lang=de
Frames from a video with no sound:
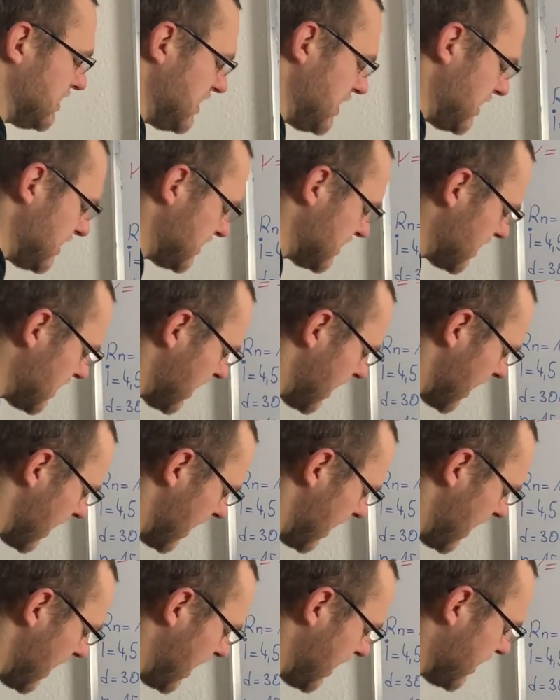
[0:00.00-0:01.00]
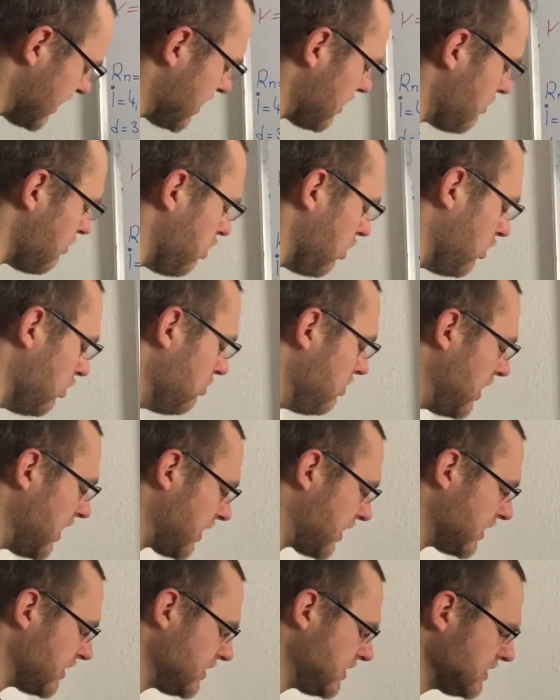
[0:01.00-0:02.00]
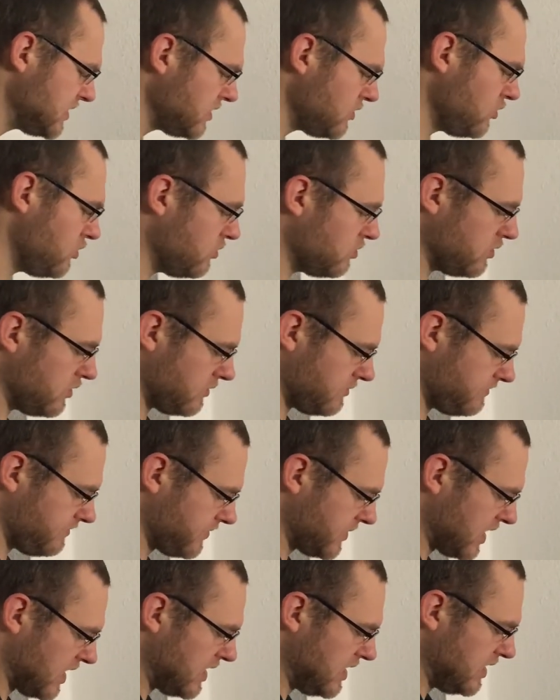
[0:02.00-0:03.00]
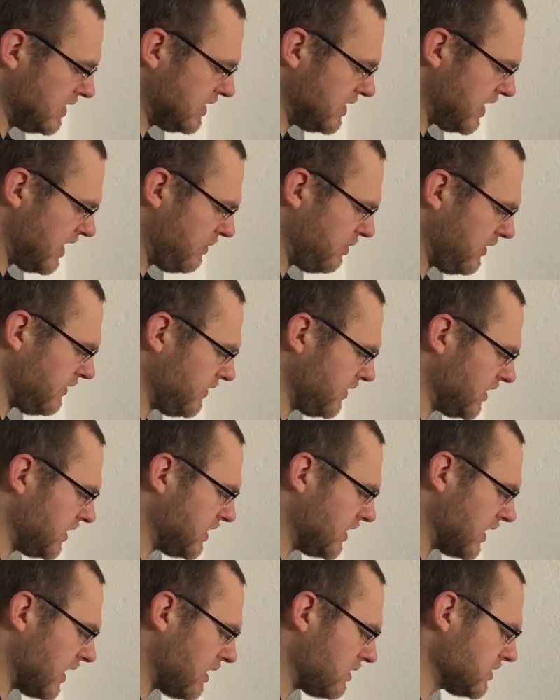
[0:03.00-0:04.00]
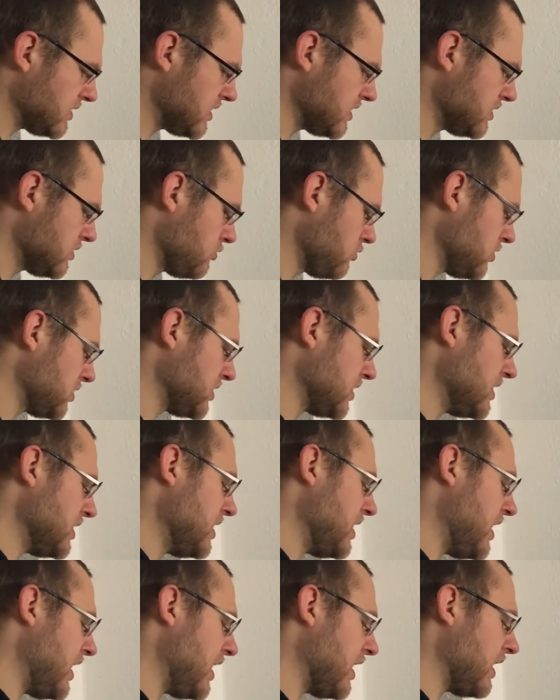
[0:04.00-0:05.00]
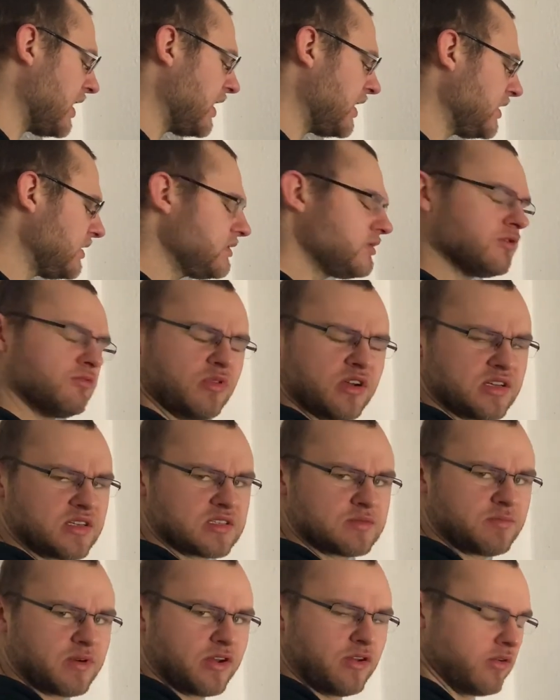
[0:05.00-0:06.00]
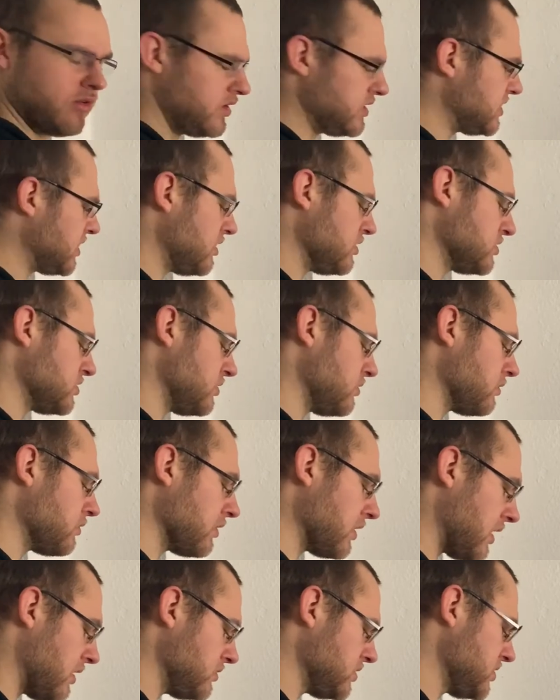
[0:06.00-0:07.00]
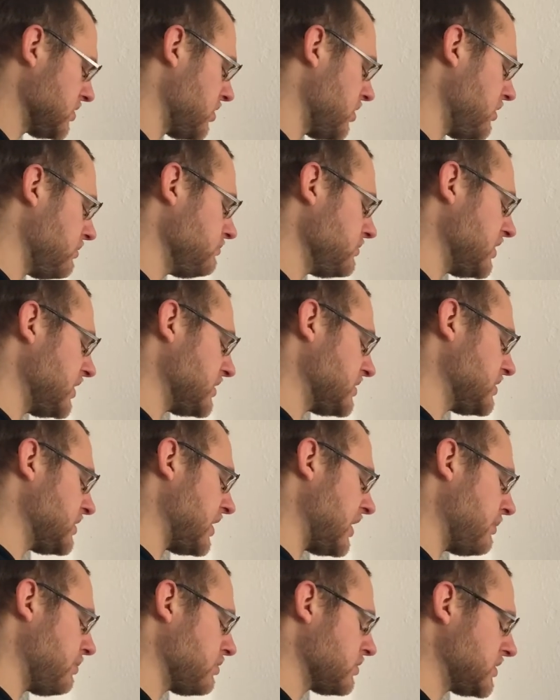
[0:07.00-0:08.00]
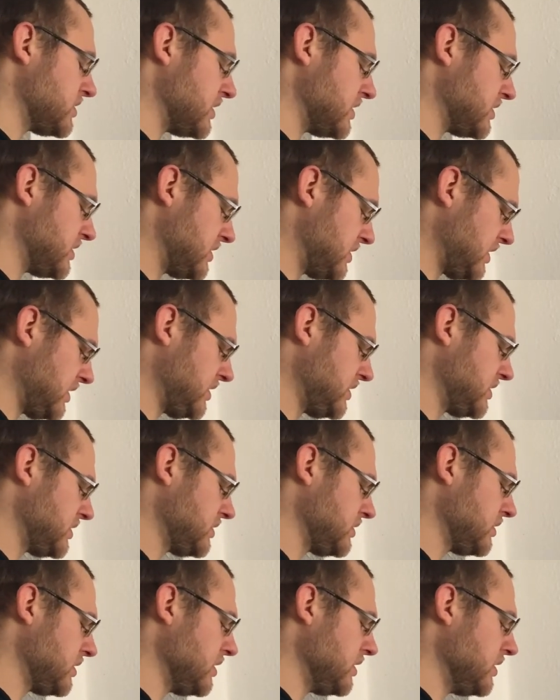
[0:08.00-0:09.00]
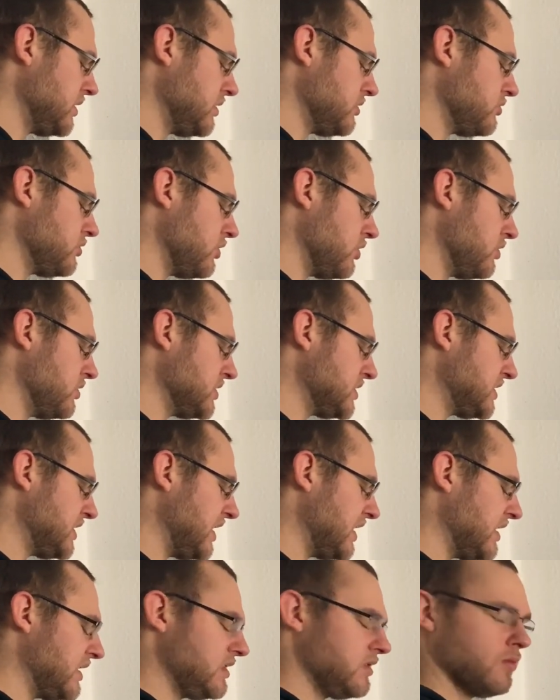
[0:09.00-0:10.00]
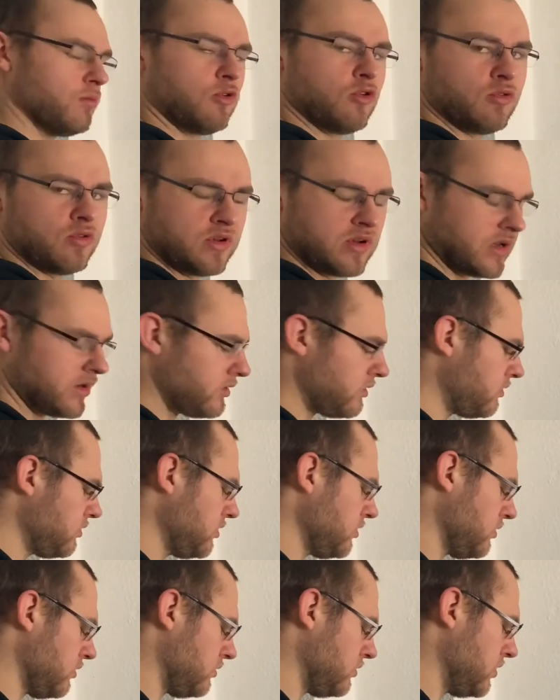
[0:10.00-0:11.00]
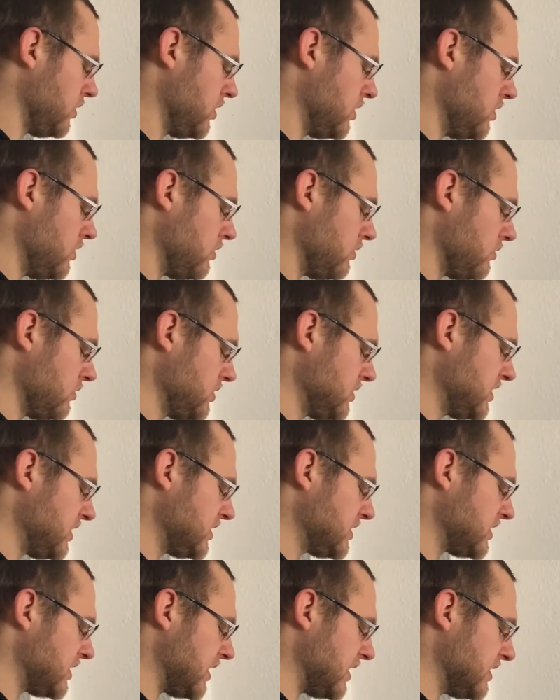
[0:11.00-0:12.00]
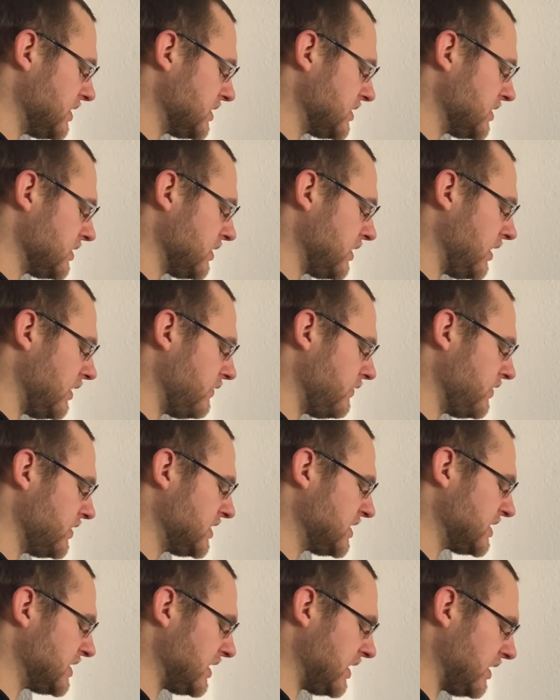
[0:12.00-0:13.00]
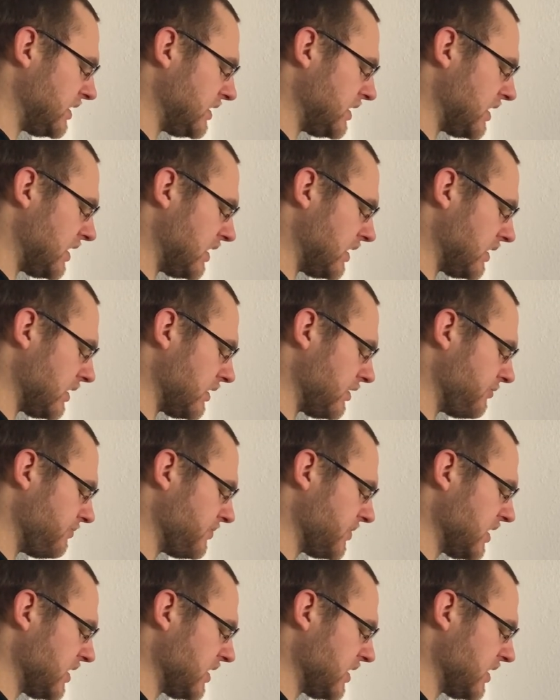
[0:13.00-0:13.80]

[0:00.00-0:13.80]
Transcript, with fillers: diese kleine Pobacke, diese Übung. Die habe ich für dich hier rausgesucht. RN, du möchtest bei 9000 Euro rauskommen, hast 3% Zinsen, du erhöhst jährlich um 100 Euro und das Ganze geht für 10 Jahre.